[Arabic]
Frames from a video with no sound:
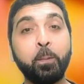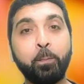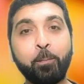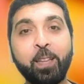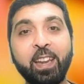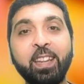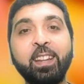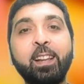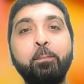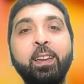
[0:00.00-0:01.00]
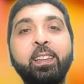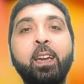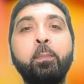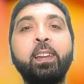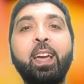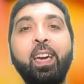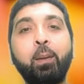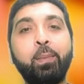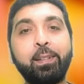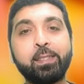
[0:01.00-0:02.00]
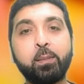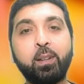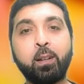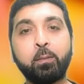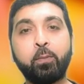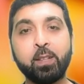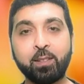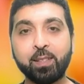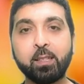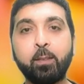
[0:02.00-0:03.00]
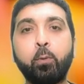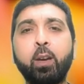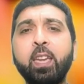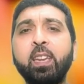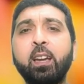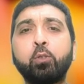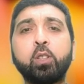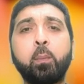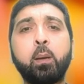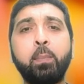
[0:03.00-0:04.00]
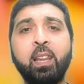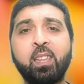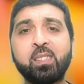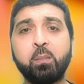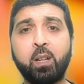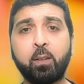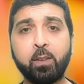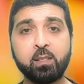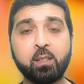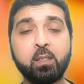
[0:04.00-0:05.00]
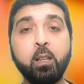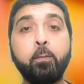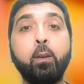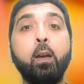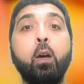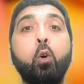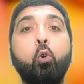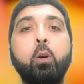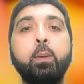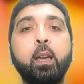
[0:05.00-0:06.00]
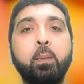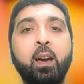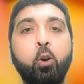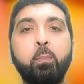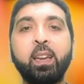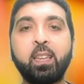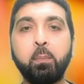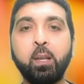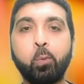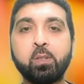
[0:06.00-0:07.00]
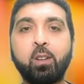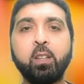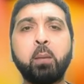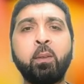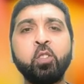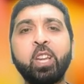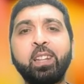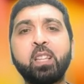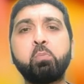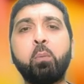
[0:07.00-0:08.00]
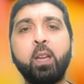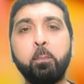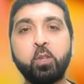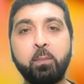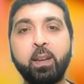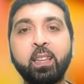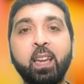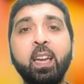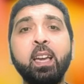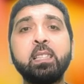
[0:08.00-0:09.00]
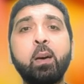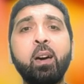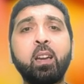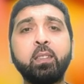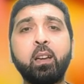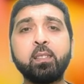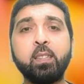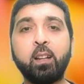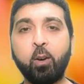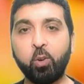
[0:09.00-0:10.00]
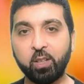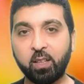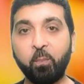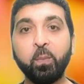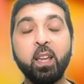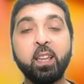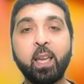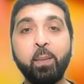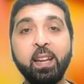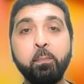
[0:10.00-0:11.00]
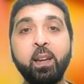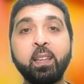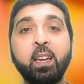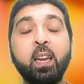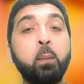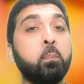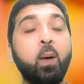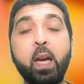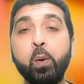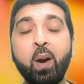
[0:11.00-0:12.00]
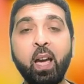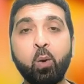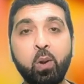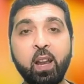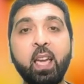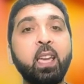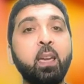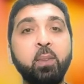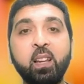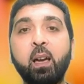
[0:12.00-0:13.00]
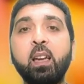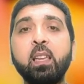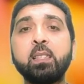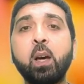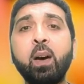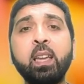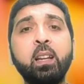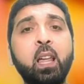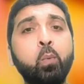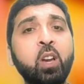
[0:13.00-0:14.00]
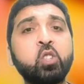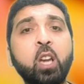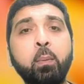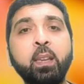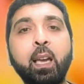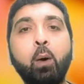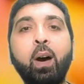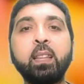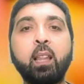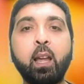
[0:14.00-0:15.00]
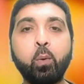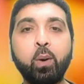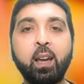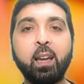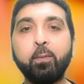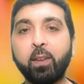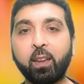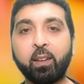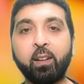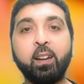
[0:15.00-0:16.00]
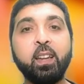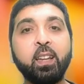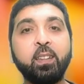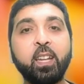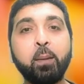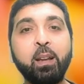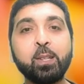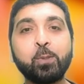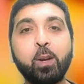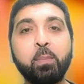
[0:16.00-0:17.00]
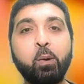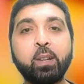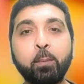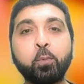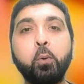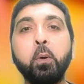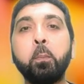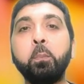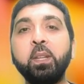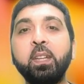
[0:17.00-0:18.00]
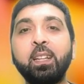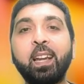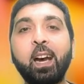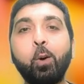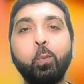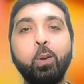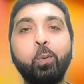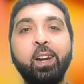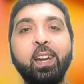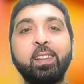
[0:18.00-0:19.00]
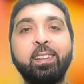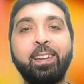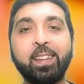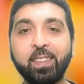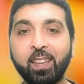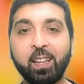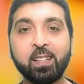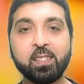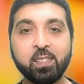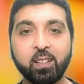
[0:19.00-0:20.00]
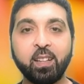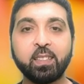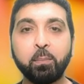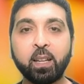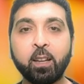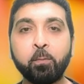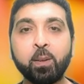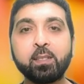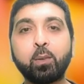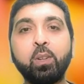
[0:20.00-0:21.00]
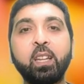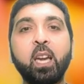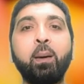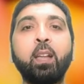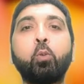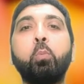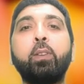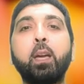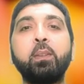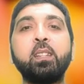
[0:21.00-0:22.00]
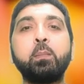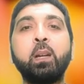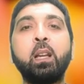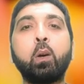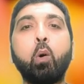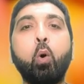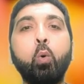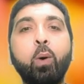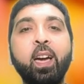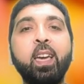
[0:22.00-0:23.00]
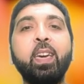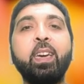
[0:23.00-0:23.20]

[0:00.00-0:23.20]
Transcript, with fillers: مبدئيا المانجا من اجمل ثمار فصل الصيف وهي تعتبر ملكه ثمار فصل الصيف وبيجمع الحباء الكبير والصغير مفيش حد اسمه ما بيحبش المانجا سواء كانت عصير او قطع كمان المانجا انواعها كلها جميله سواء الانواع الشعبيه او حتى الانواع الفاخره نيجي بقى للسؤال بقى واجابته مين اول واحد ادخل زراعه المانجا في مصر والاجابه هتكون مفاجاه بالنسبه لك وهو